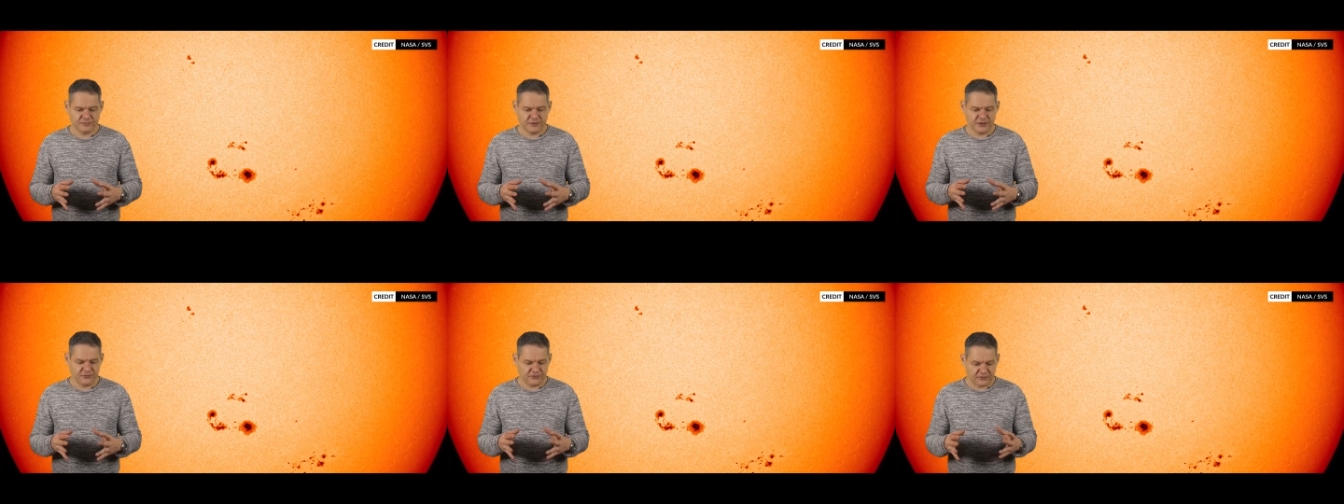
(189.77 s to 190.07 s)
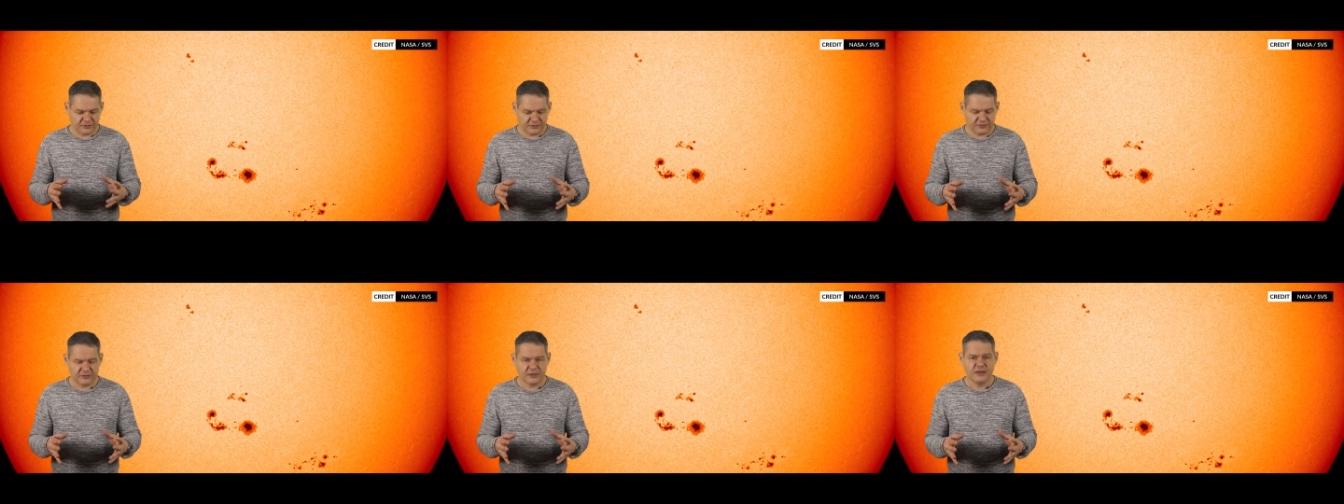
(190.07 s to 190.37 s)
die
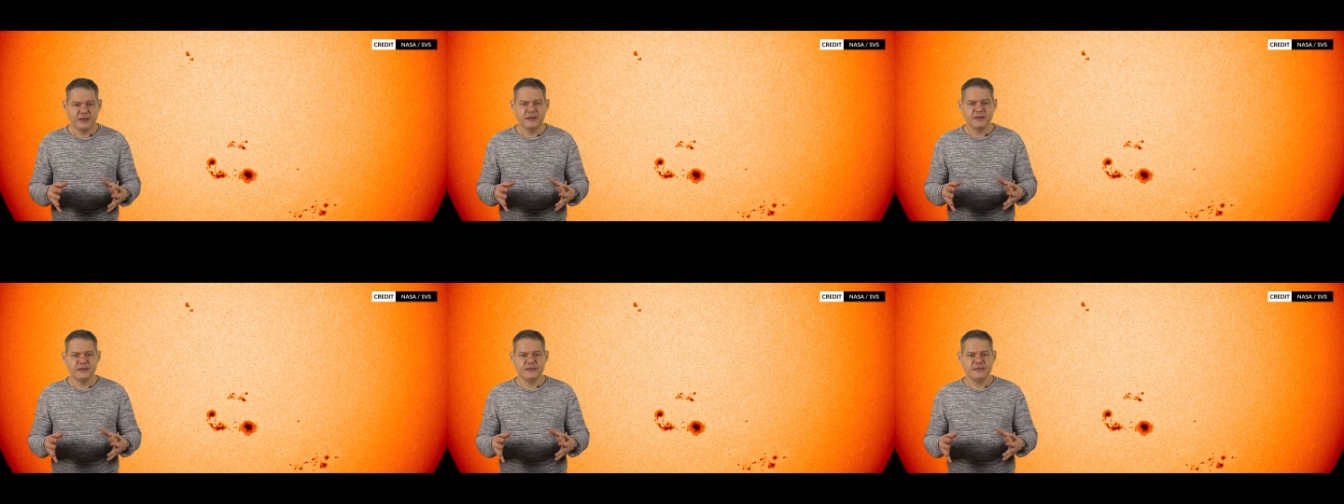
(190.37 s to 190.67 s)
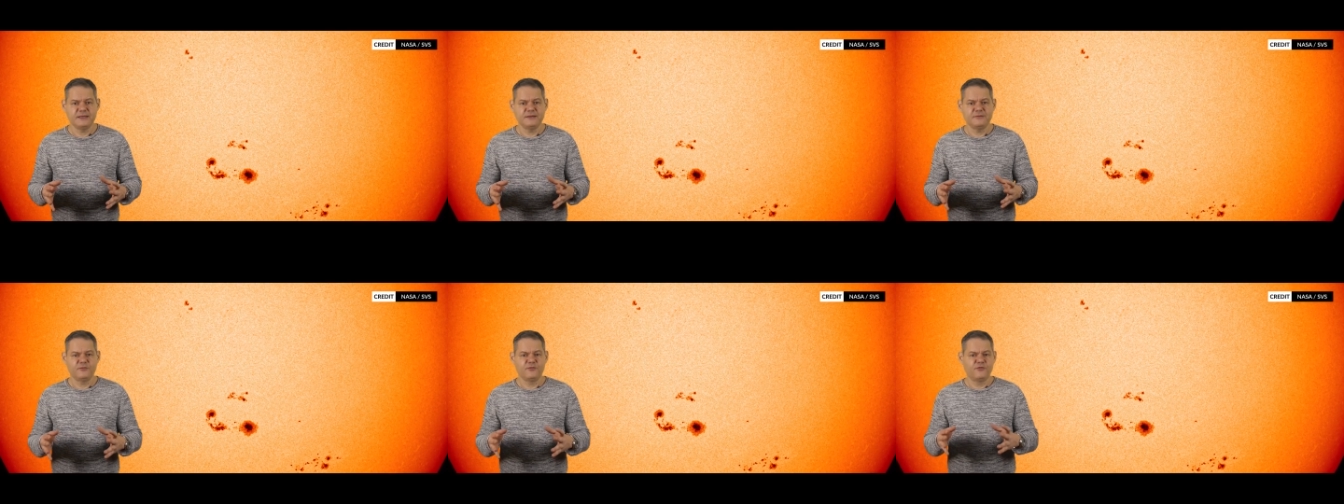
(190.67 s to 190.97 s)
sich
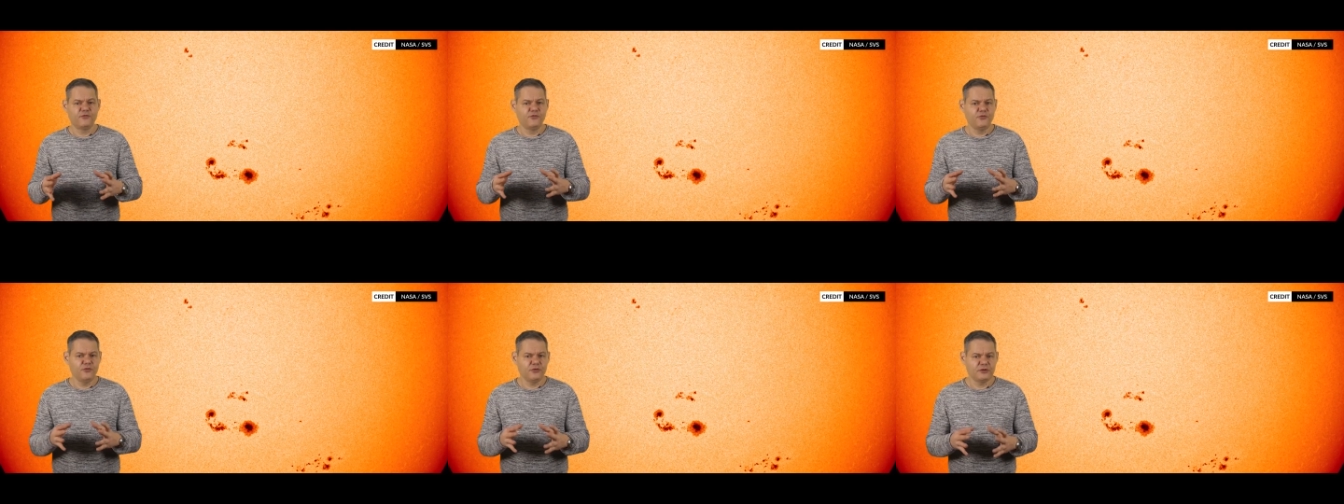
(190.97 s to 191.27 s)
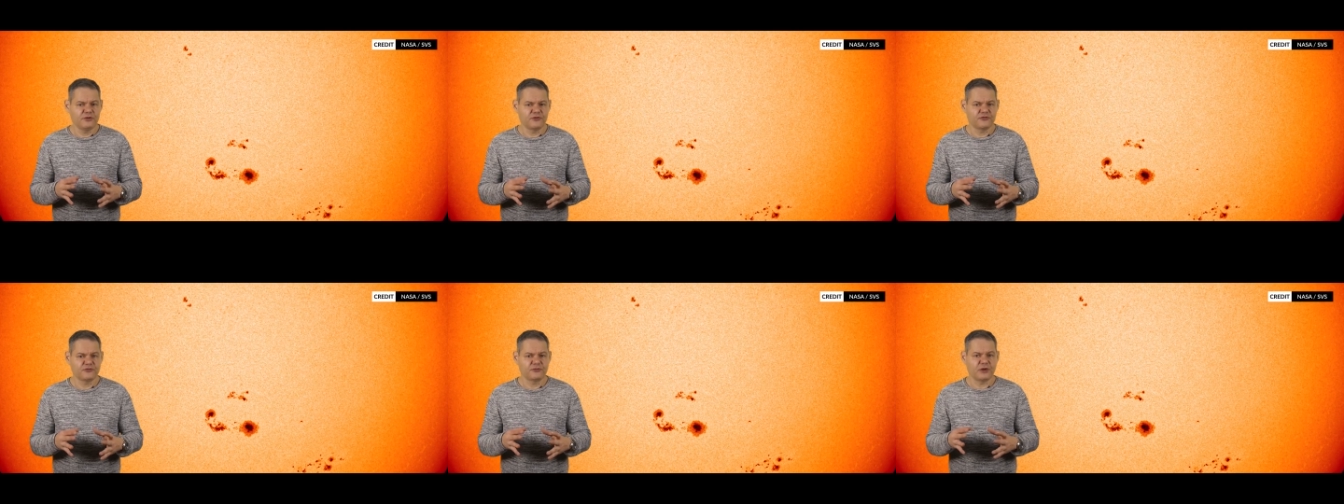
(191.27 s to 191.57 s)
in
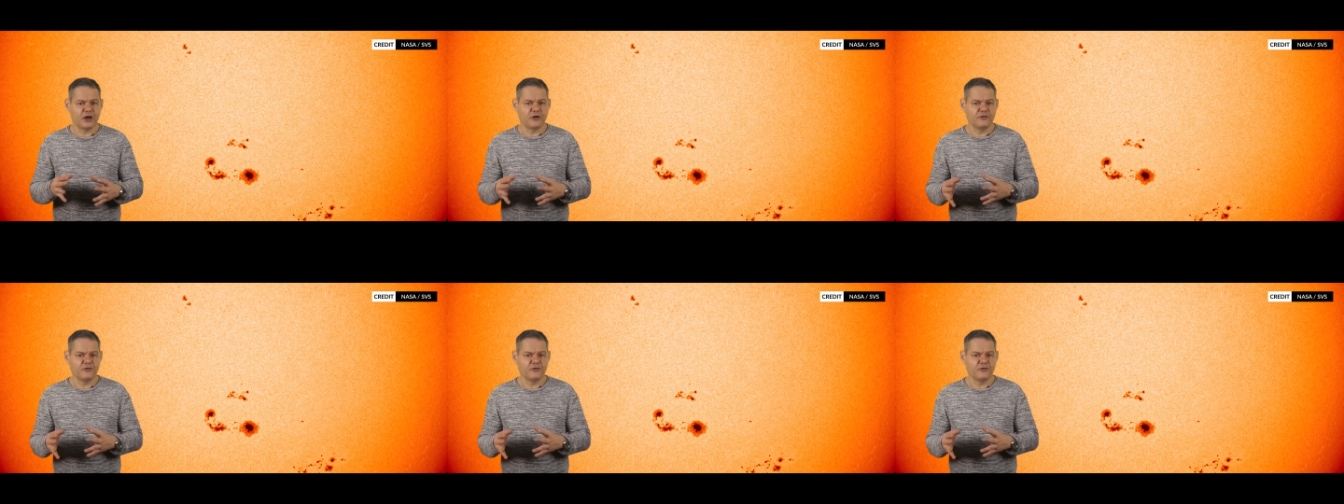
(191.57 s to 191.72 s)
zyklischen